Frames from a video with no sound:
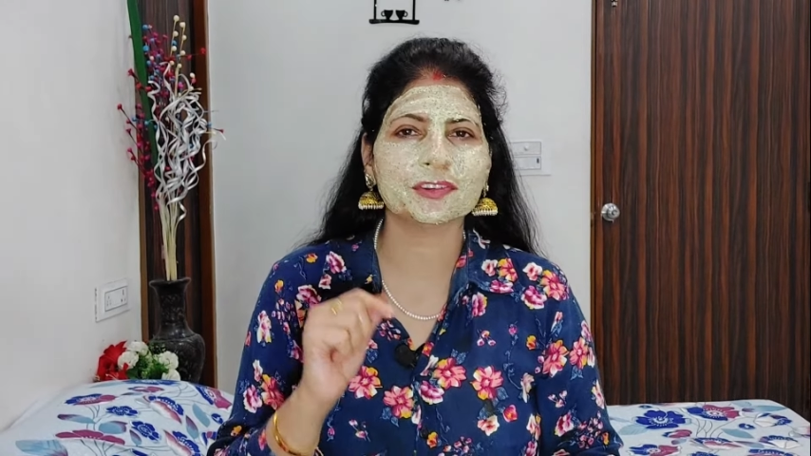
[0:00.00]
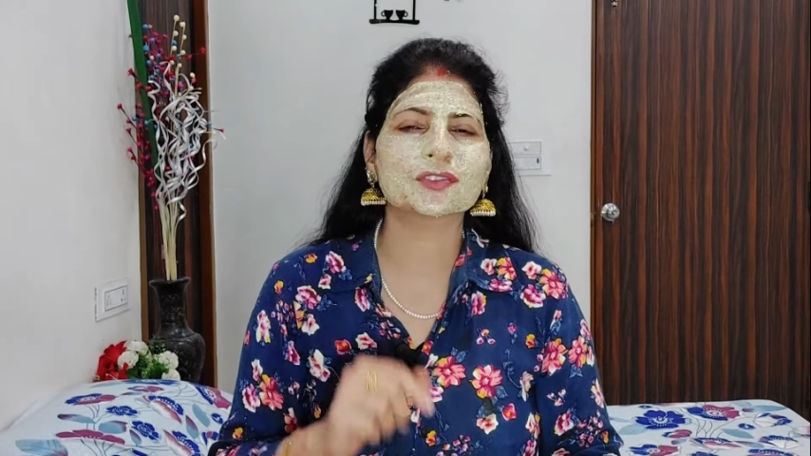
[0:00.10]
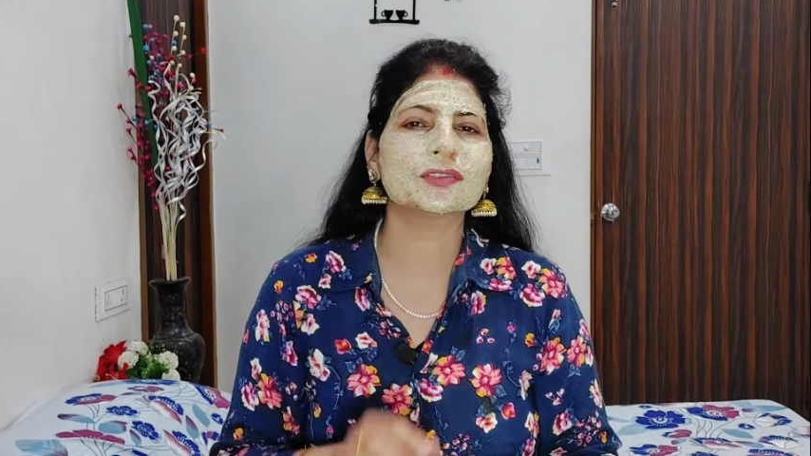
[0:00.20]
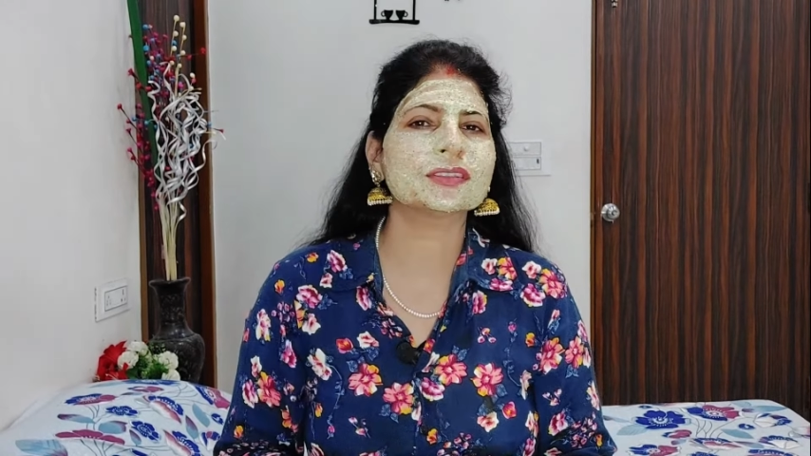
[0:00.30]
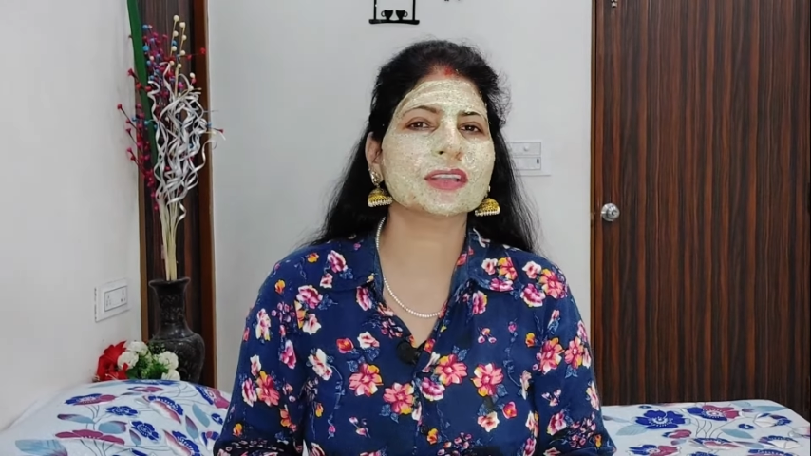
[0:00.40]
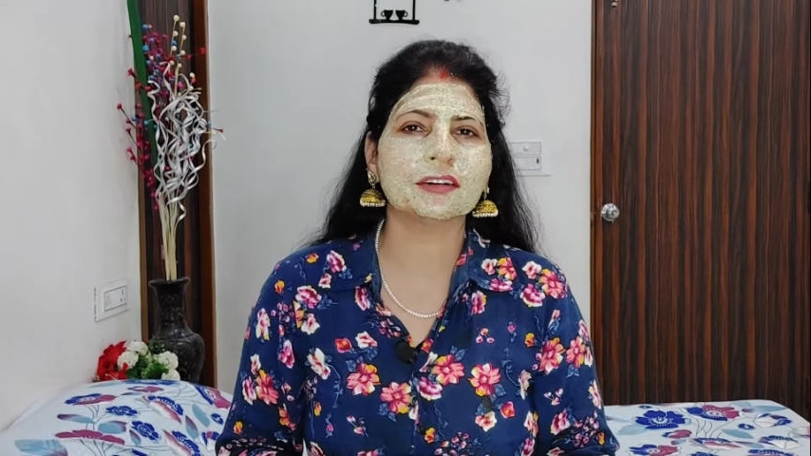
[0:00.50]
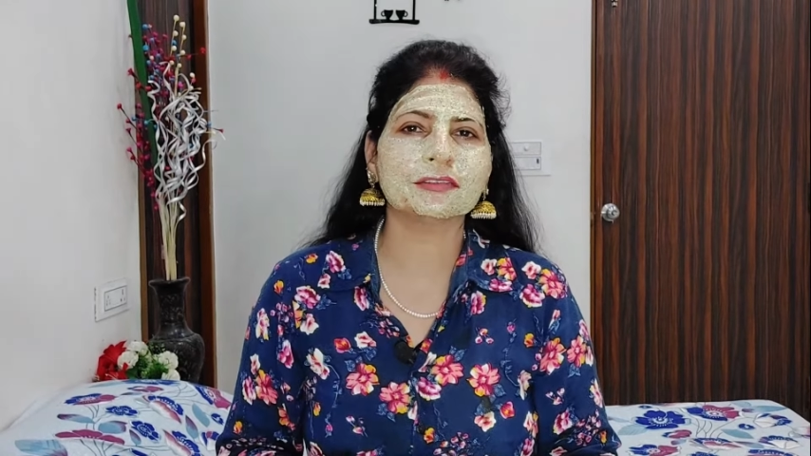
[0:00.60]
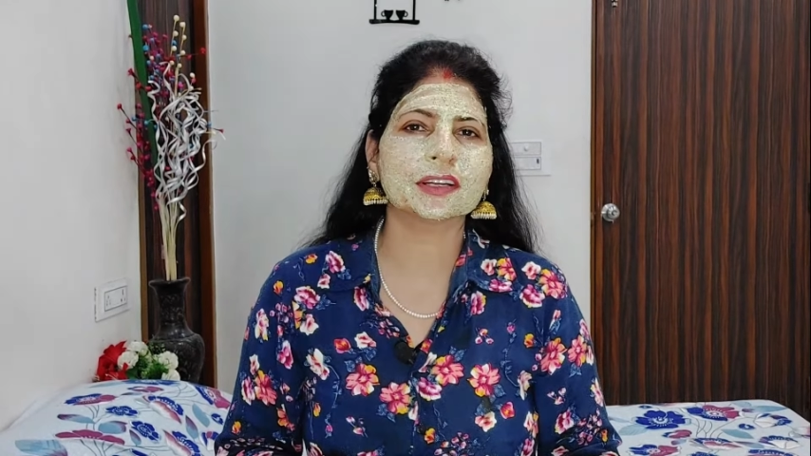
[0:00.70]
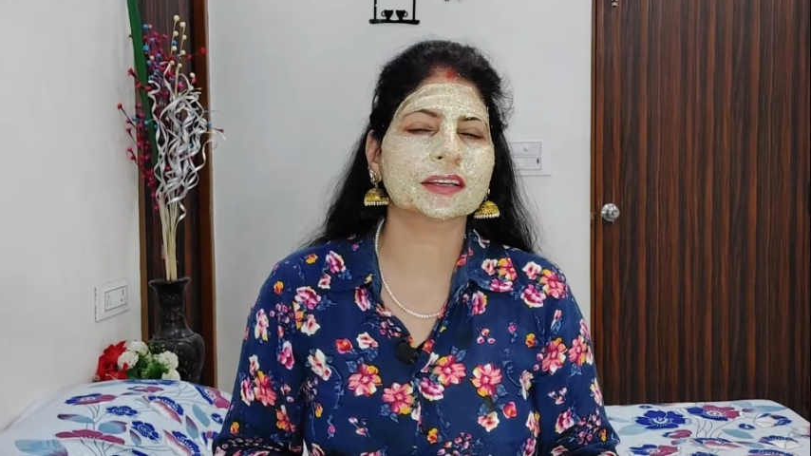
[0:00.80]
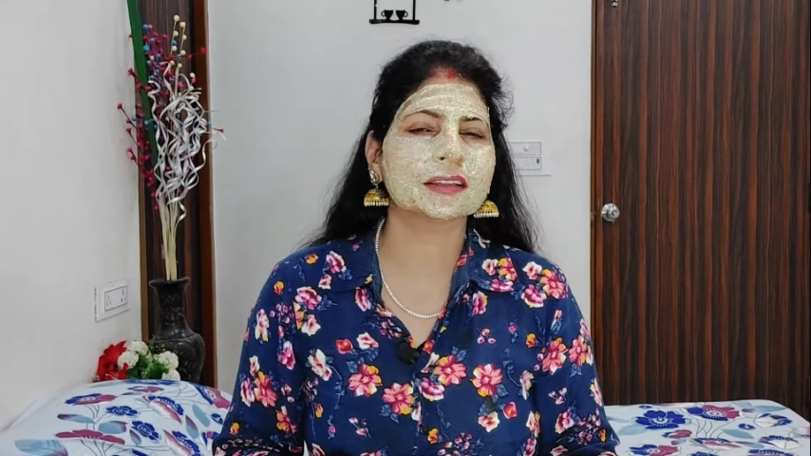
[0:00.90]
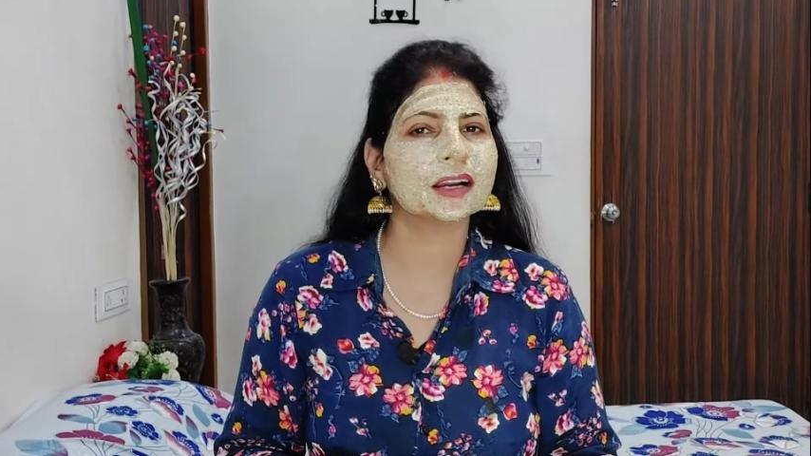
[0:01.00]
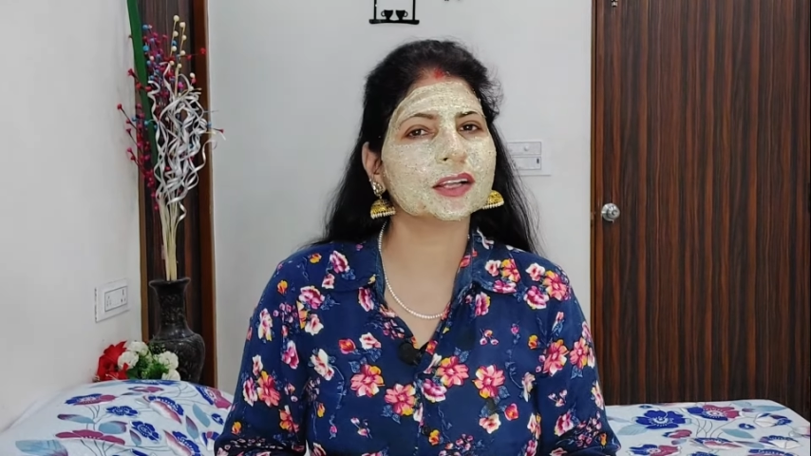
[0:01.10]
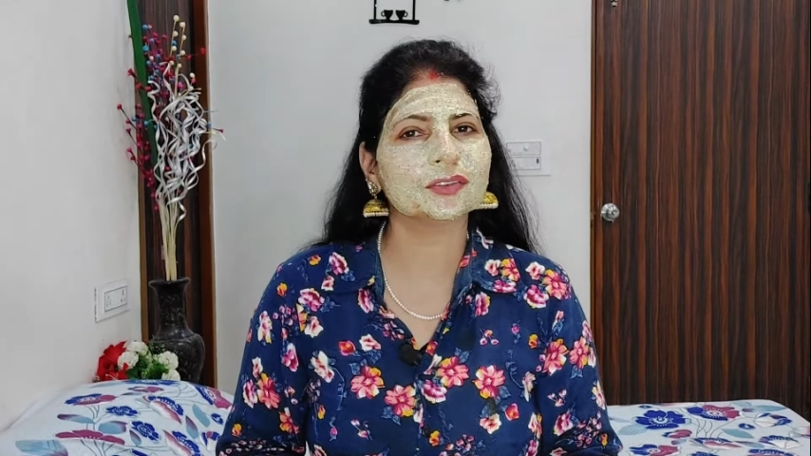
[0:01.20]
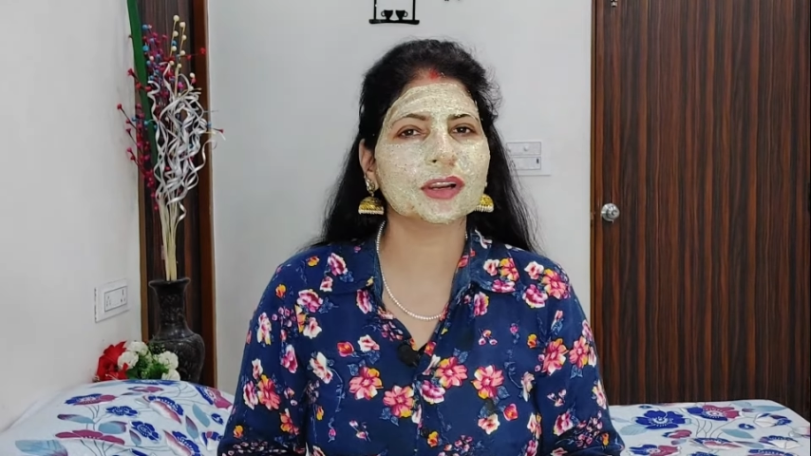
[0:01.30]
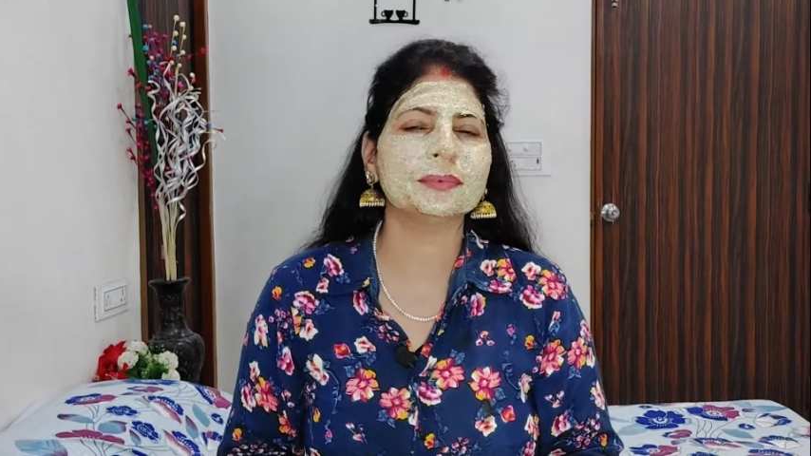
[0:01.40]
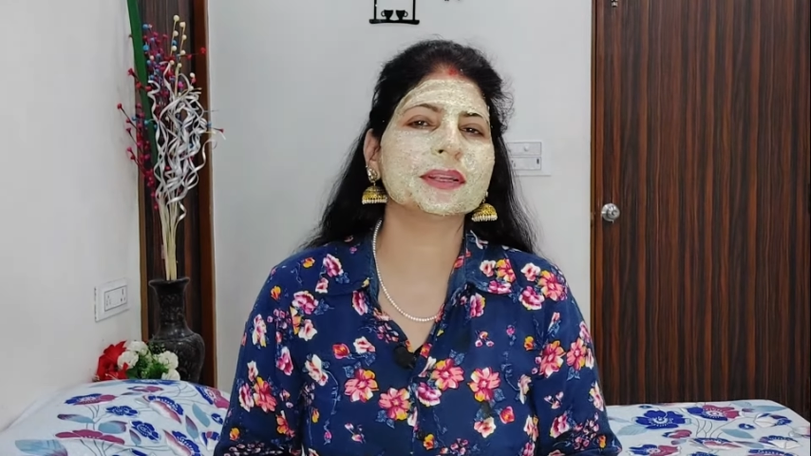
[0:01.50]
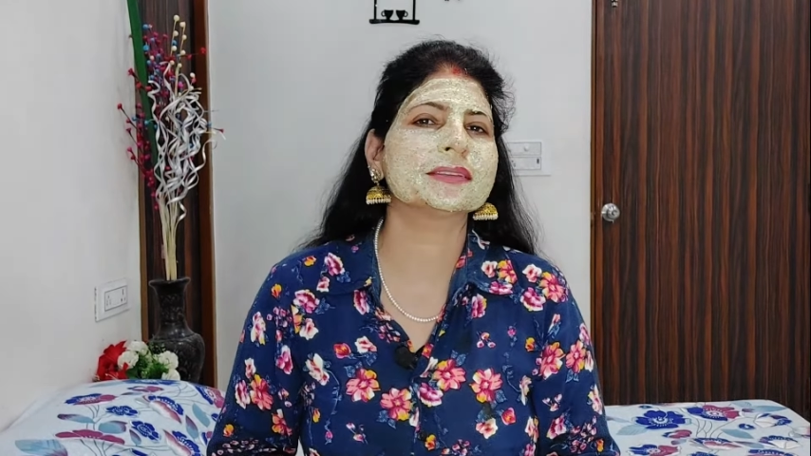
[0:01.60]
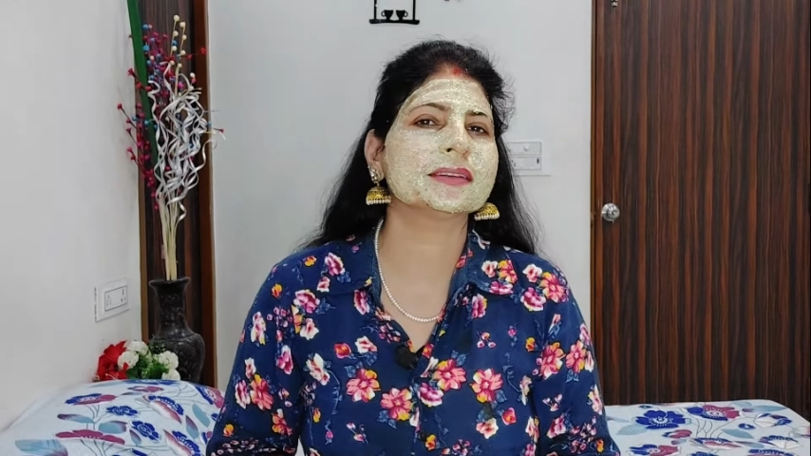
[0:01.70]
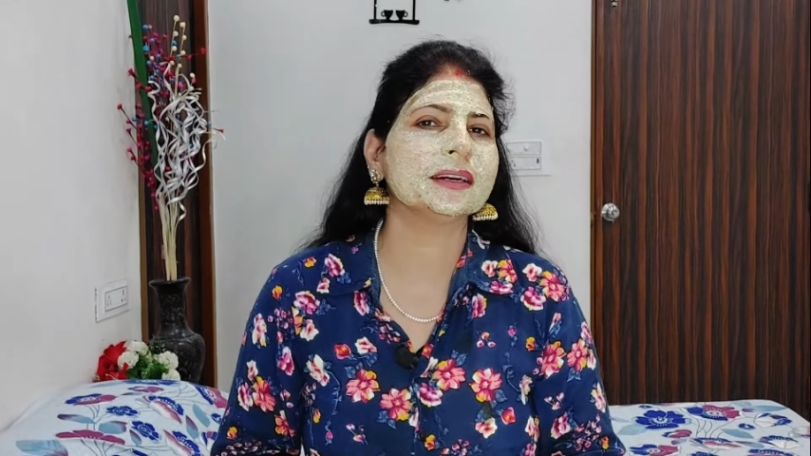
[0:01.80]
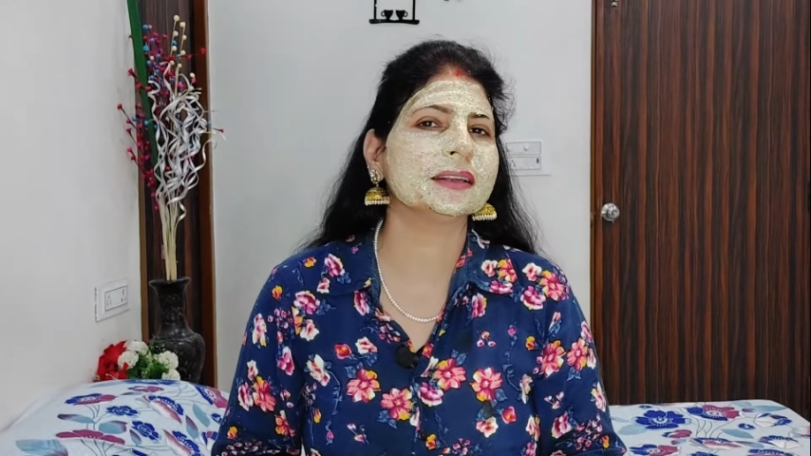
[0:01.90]
को साफ़ करके दिखाती हूँ आप
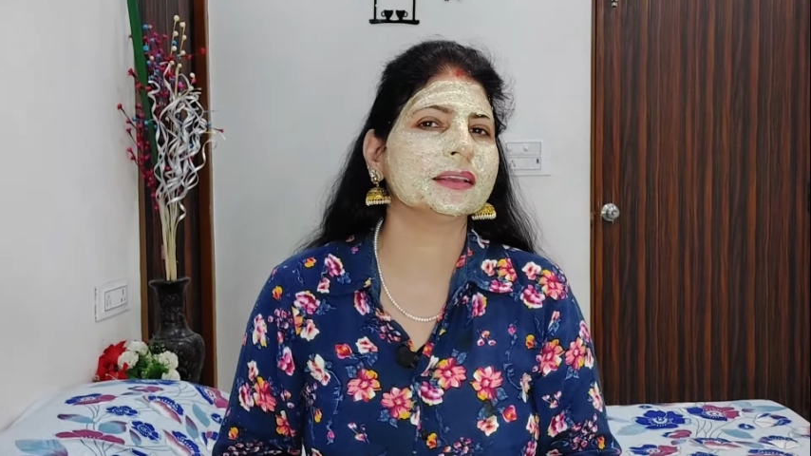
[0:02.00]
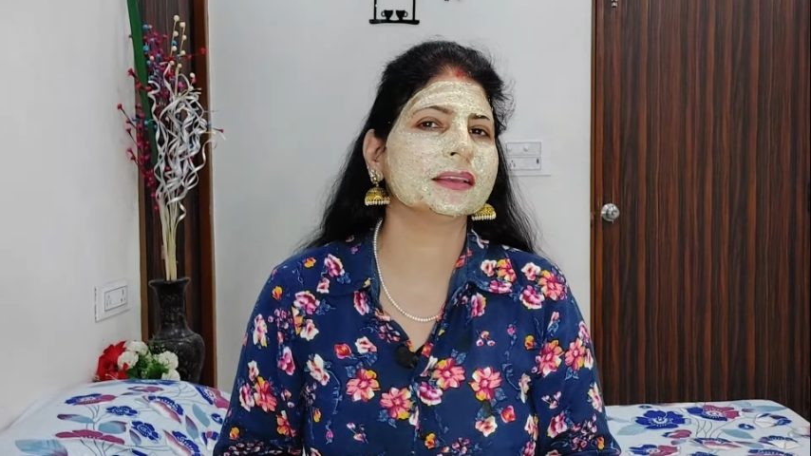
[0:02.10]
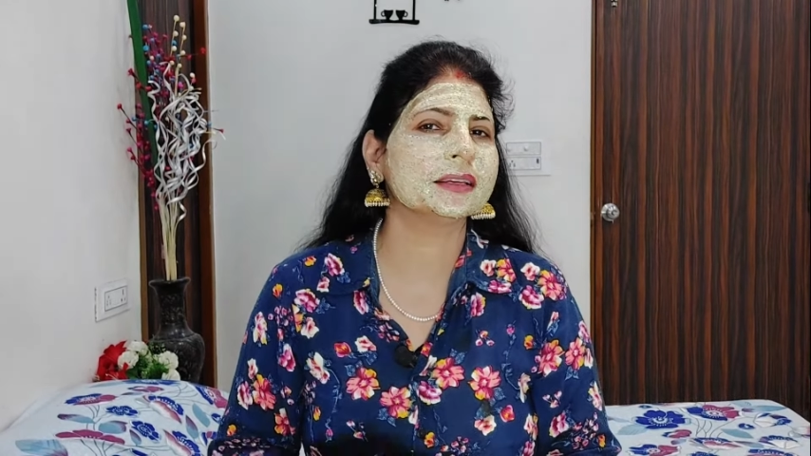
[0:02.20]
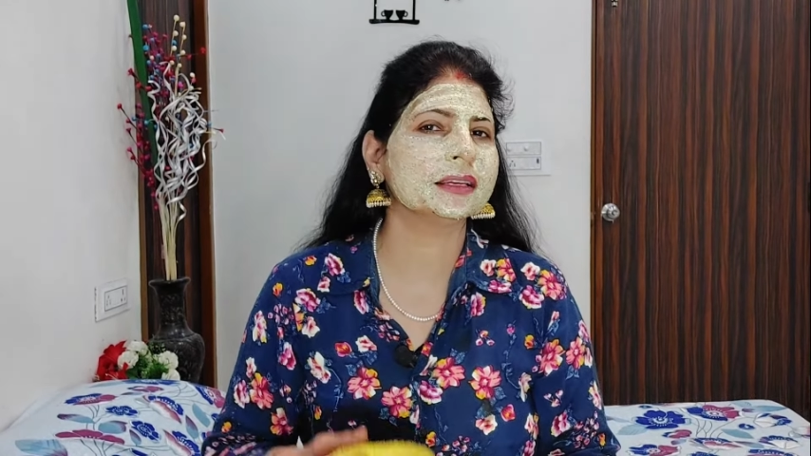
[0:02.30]
रिज़ल्ट देखिए